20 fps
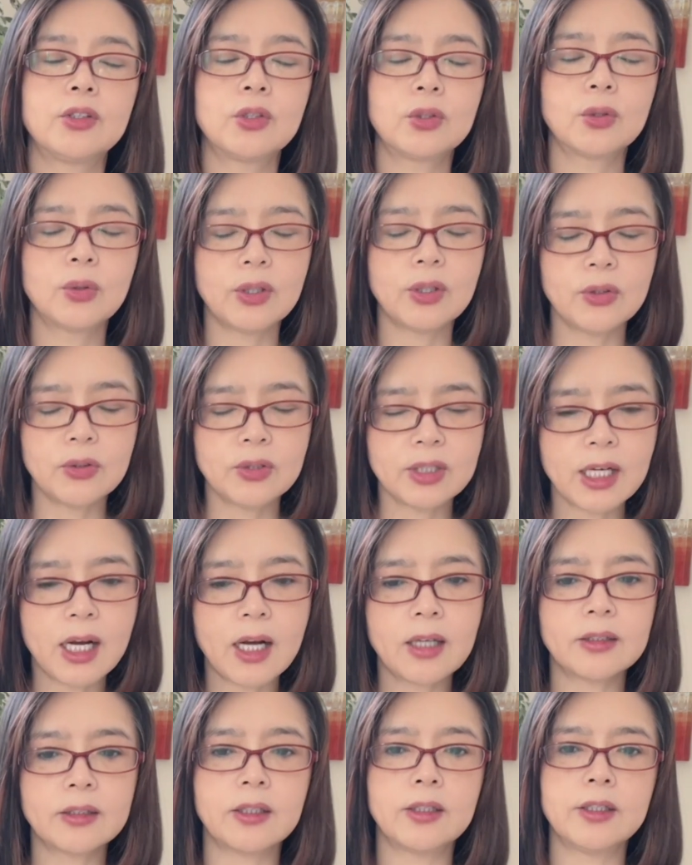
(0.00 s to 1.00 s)
对于这
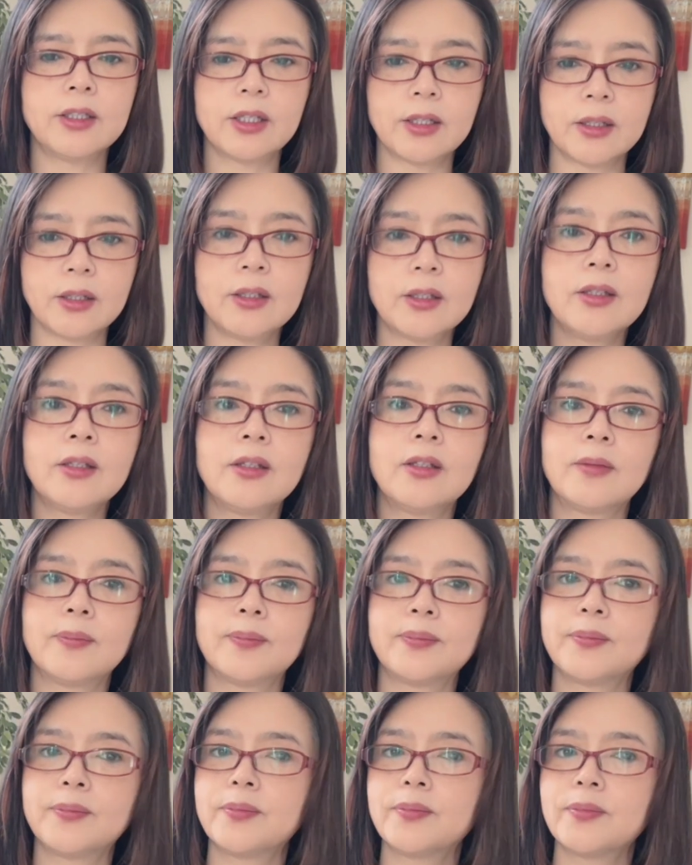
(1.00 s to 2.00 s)
样的人，
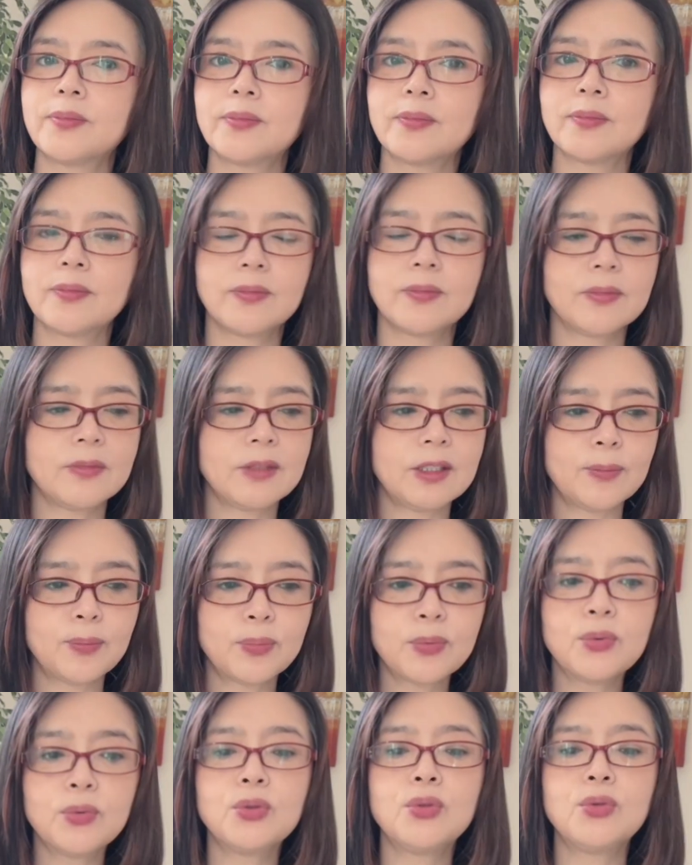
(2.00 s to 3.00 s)
你
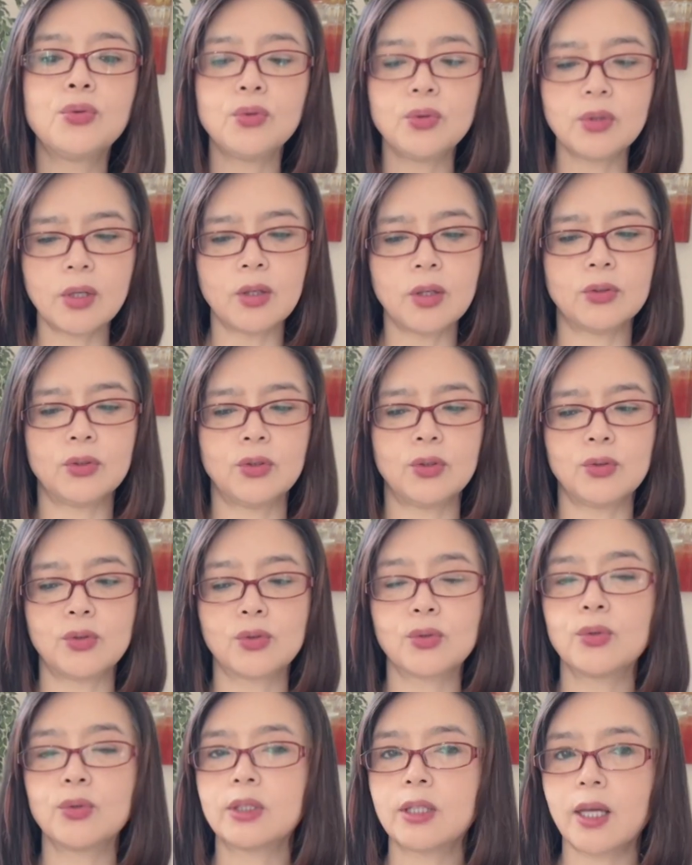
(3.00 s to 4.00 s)
不需要去
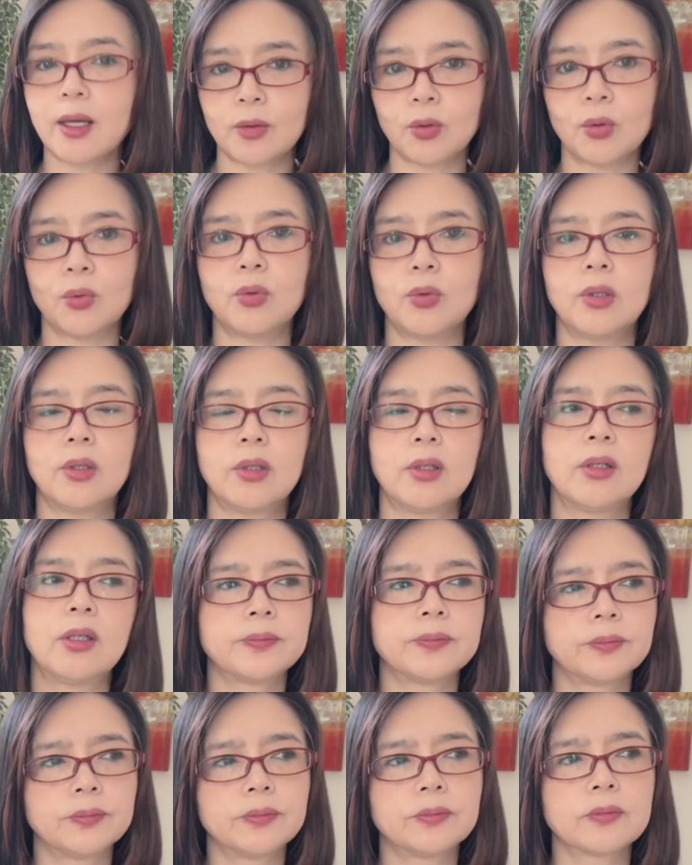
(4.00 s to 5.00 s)
做太多，
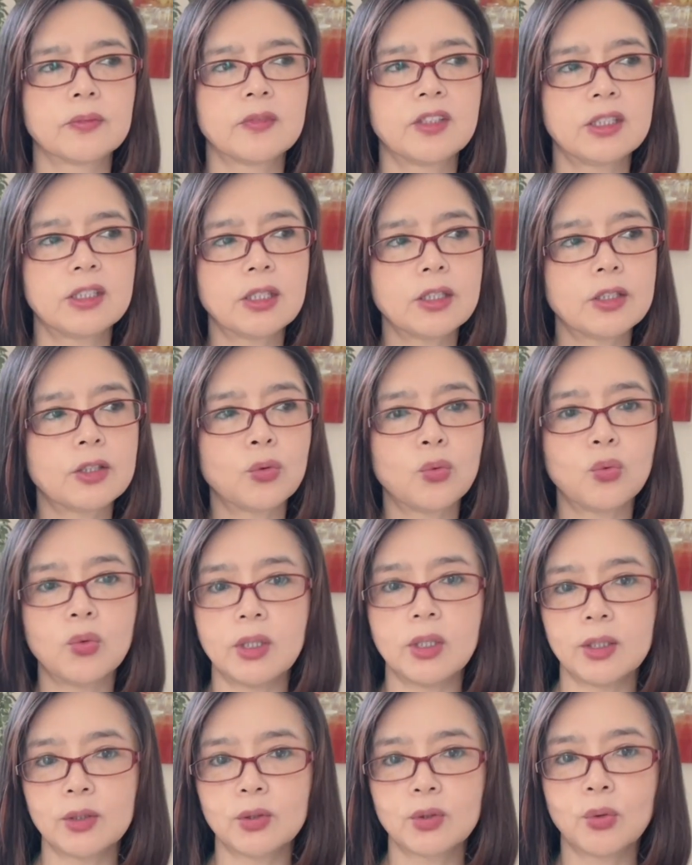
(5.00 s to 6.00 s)
这是
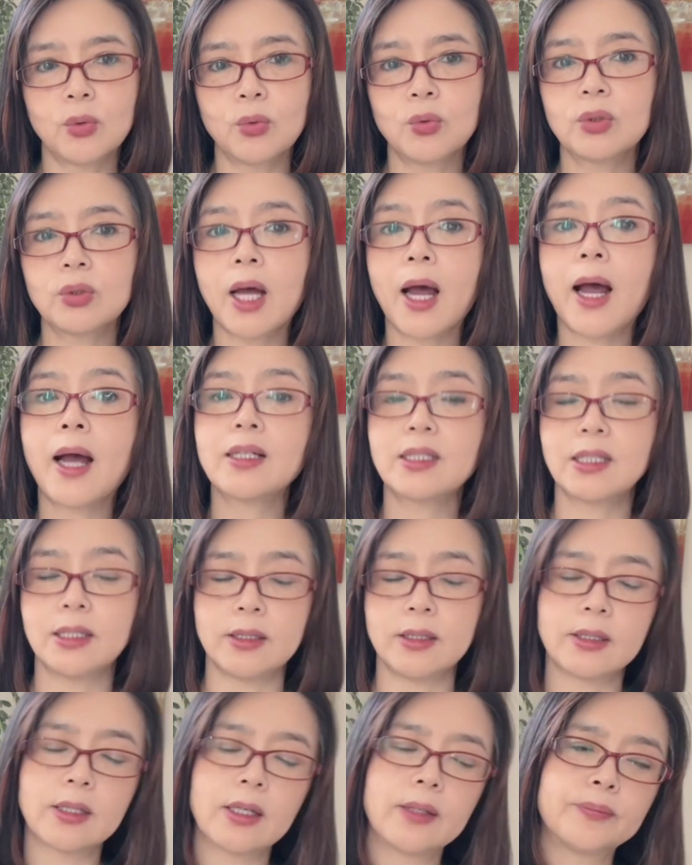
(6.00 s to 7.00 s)
我从他身
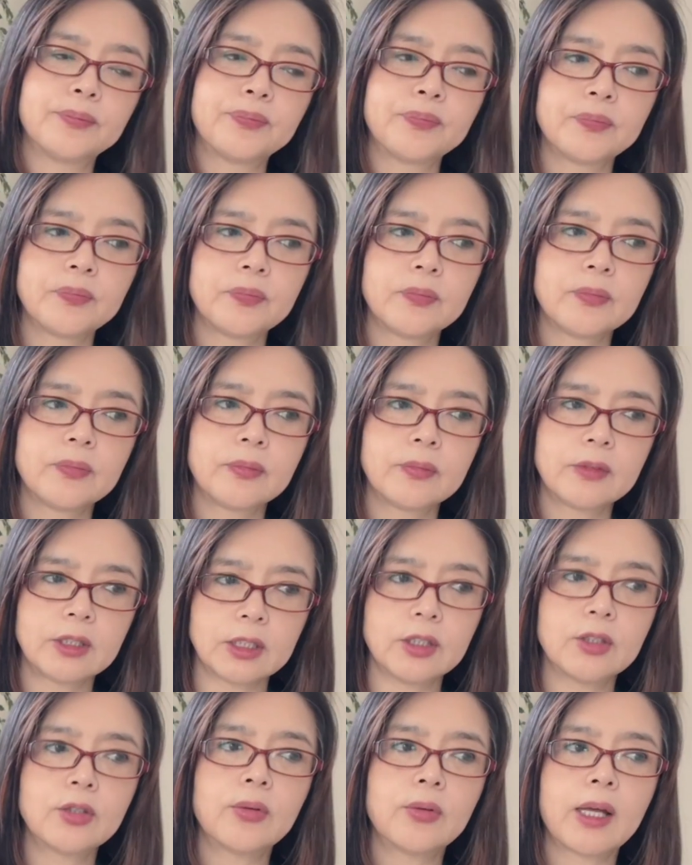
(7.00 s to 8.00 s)
上
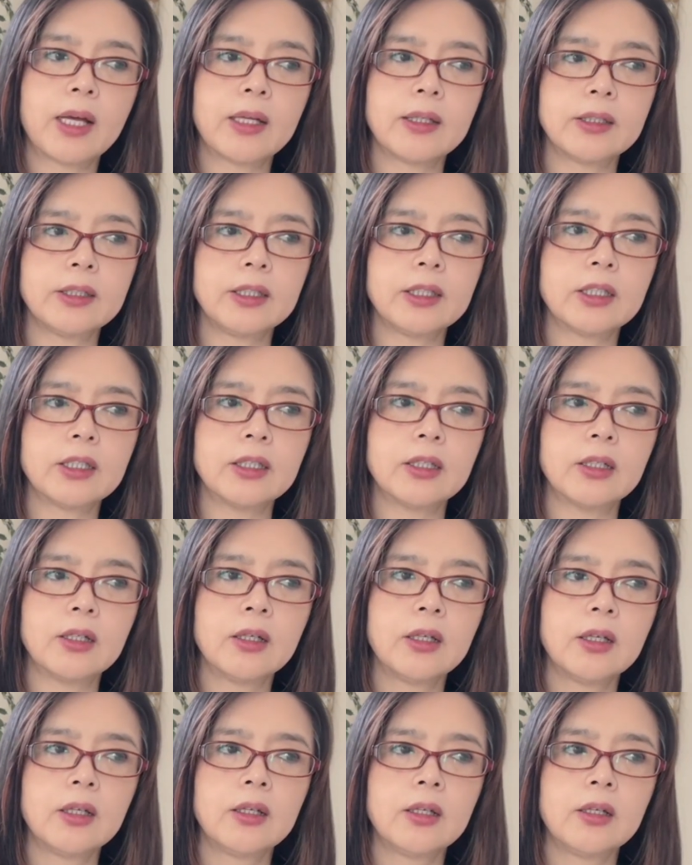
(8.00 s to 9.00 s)
得出来的一个
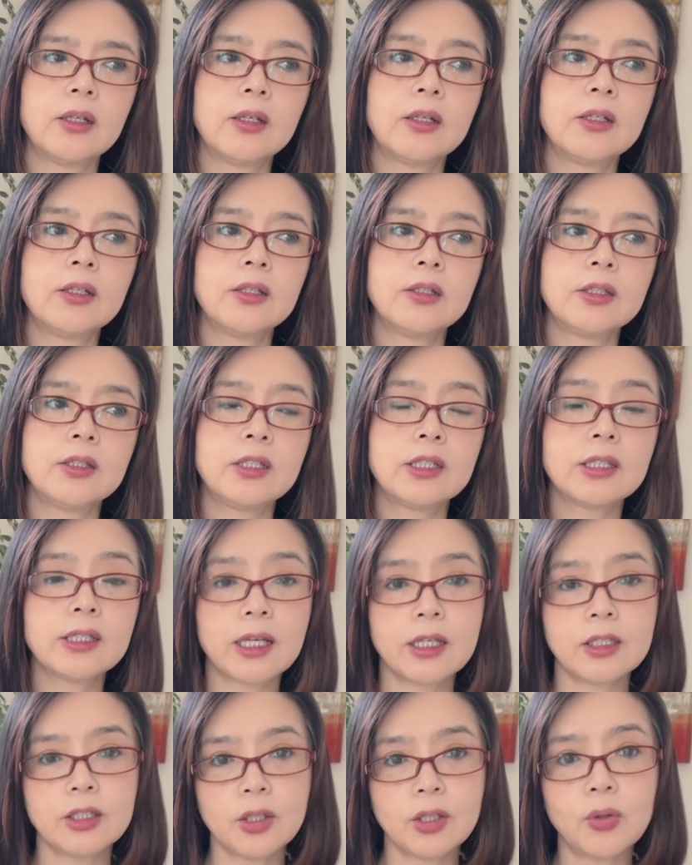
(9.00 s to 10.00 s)
经
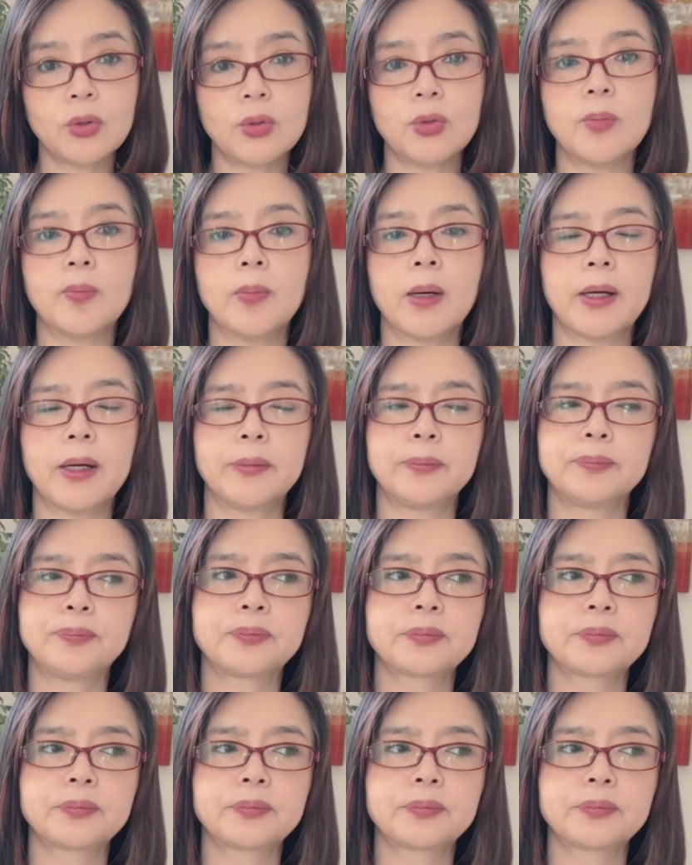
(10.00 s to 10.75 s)
验教训吧。